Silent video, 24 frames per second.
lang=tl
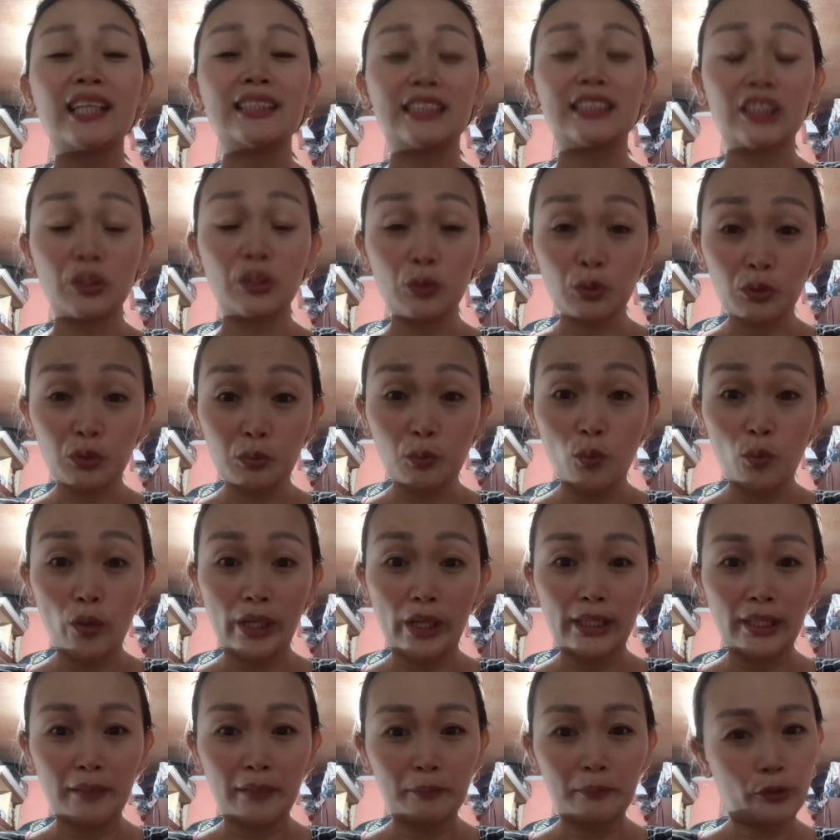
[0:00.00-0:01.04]

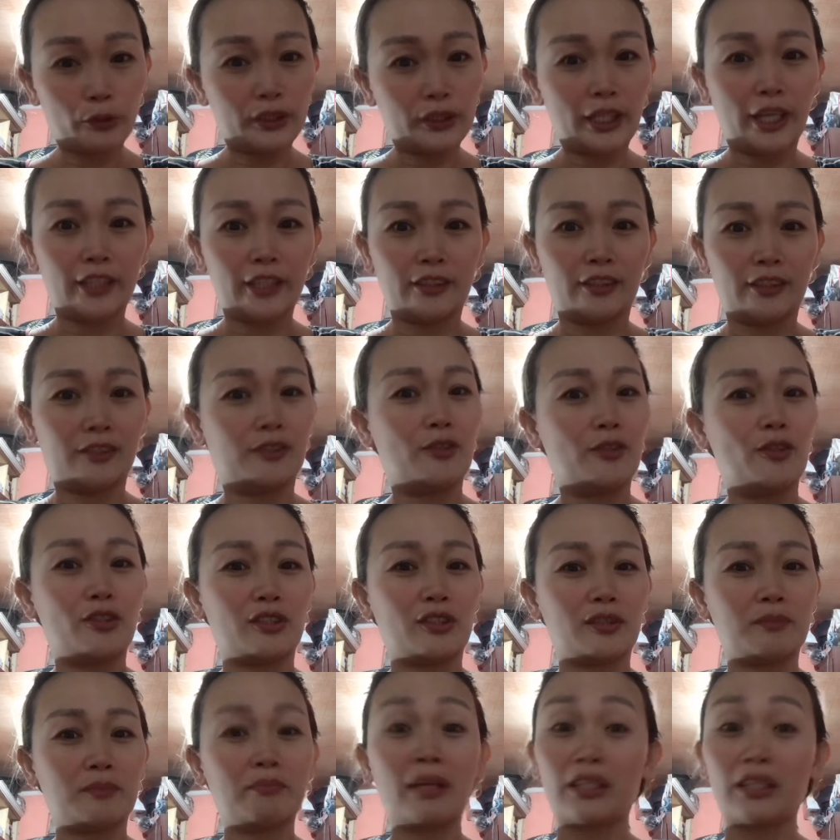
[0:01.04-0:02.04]
Sinusubukan lang po tayo ng Diyos.